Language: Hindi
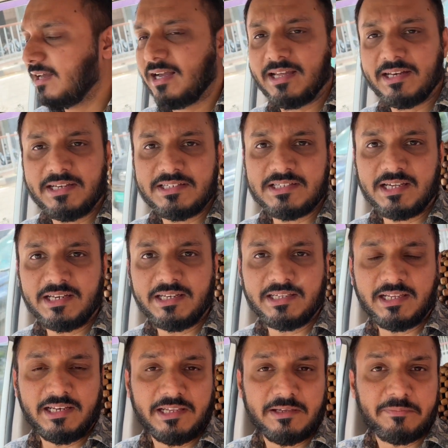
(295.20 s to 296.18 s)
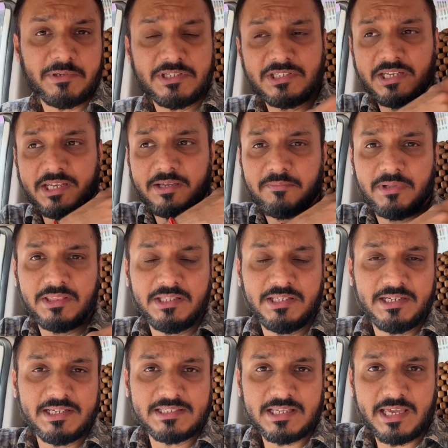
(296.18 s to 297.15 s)
आने जाने के लिए पीछे एक
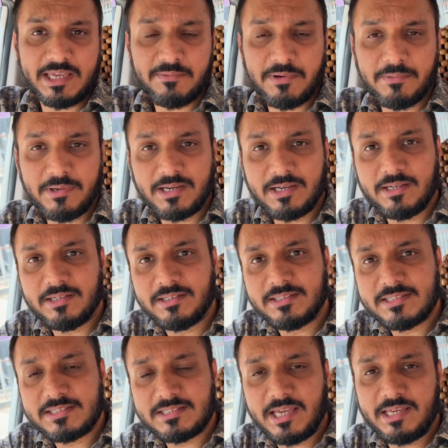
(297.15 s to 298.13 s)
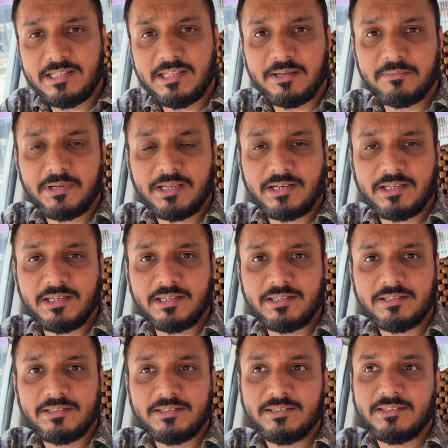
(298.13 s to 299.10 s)
मंदिर है साई बाबा का साई धाम करके
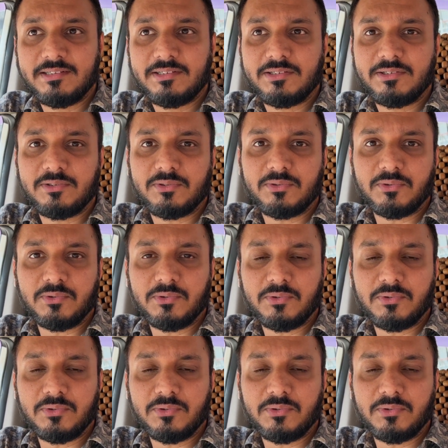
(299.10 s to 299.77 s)
तो